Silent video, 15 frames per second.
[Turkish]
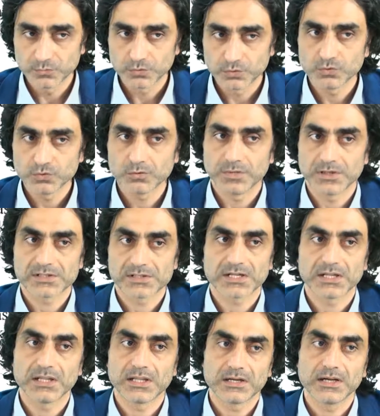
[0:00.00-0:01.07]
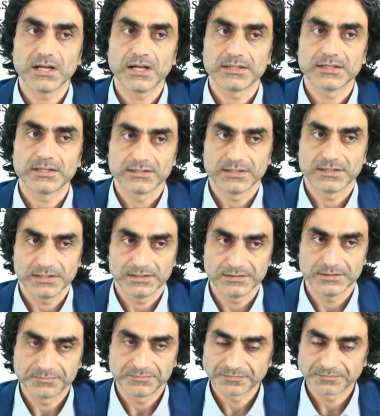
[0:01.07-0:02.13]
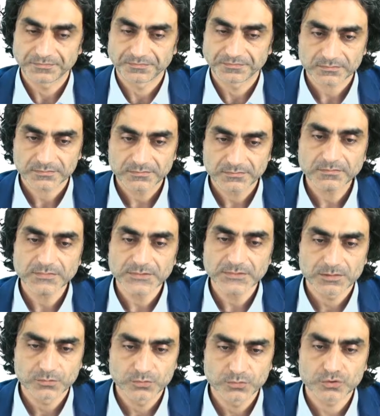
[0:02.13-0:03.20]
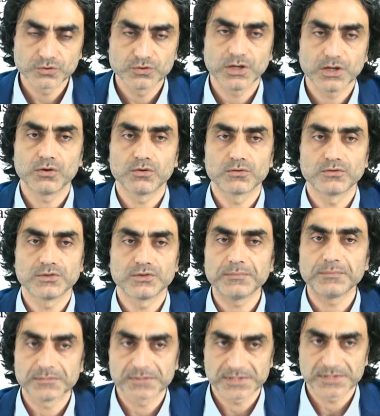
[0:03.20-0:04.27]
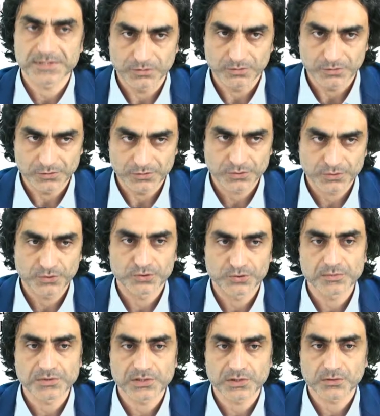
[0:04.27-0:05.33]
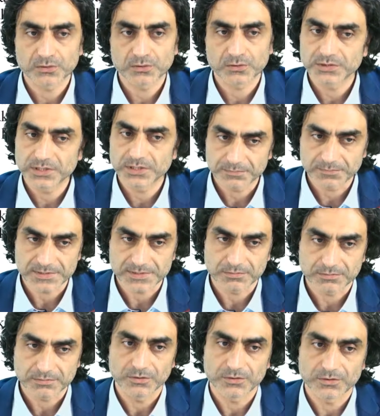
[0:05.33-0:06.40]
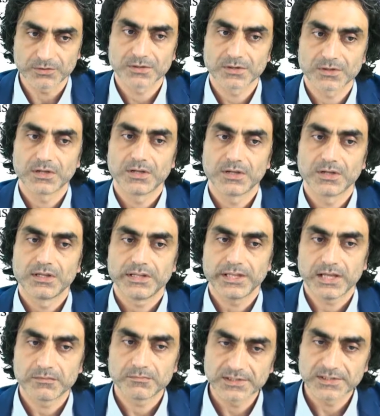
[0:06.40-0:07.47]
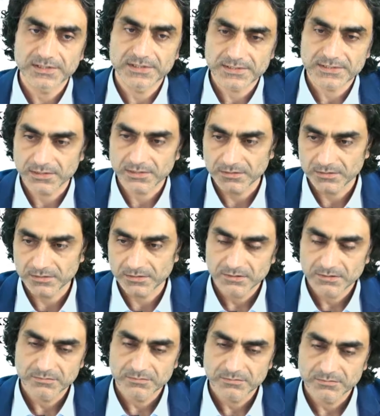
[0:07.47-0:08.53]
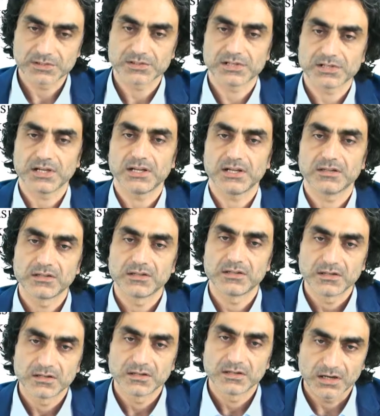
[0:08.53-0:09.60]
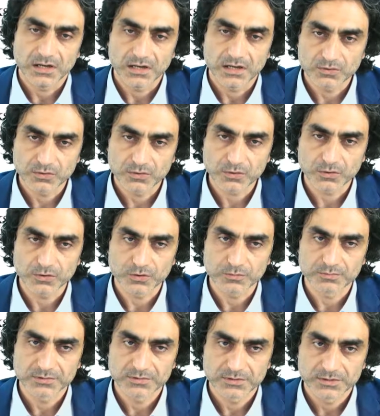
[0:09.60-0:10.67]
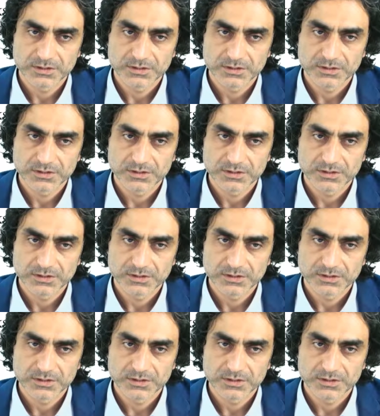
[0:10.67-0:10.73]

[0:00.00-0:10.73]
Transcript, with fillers: Bunu başkalarına yani bunun günah olduğunu hepimiz biliyoruz. Kötü bir şey olduğunu hepimiz biliyoruz. Yani birisi bir şişe alkol koyup